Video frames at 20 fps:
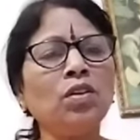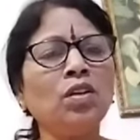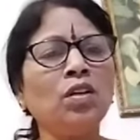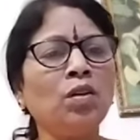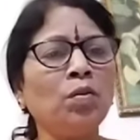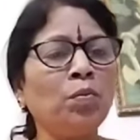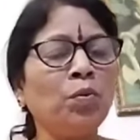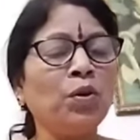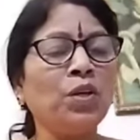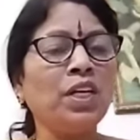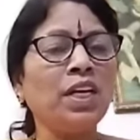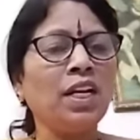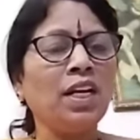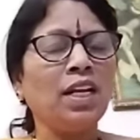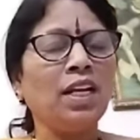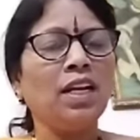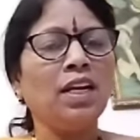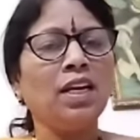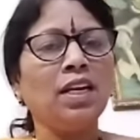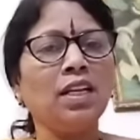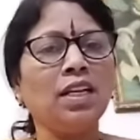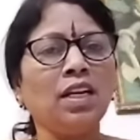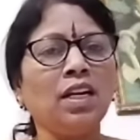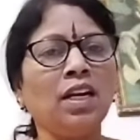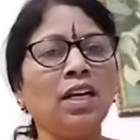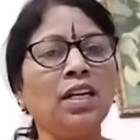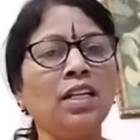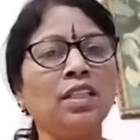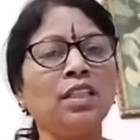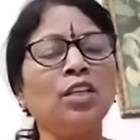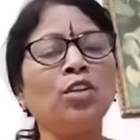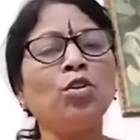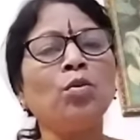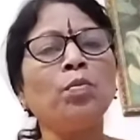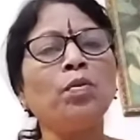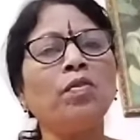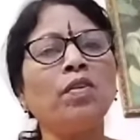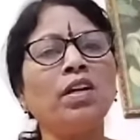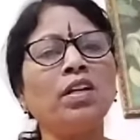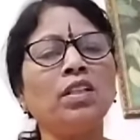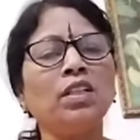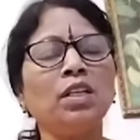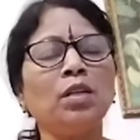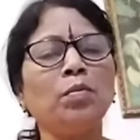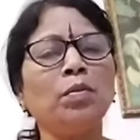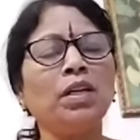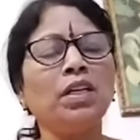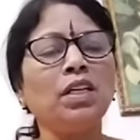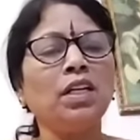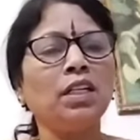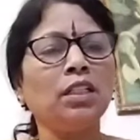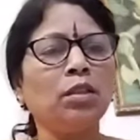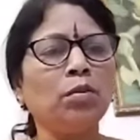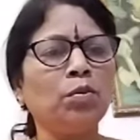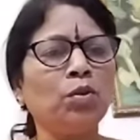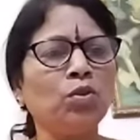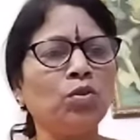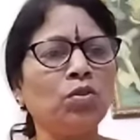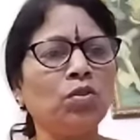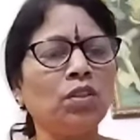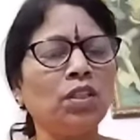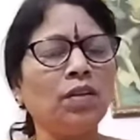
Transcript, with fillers: పొగిడాడాన్ని ఆయన ఎంత గొప్పవాడో దీన్ని బట్టి అర్థమవుతుంది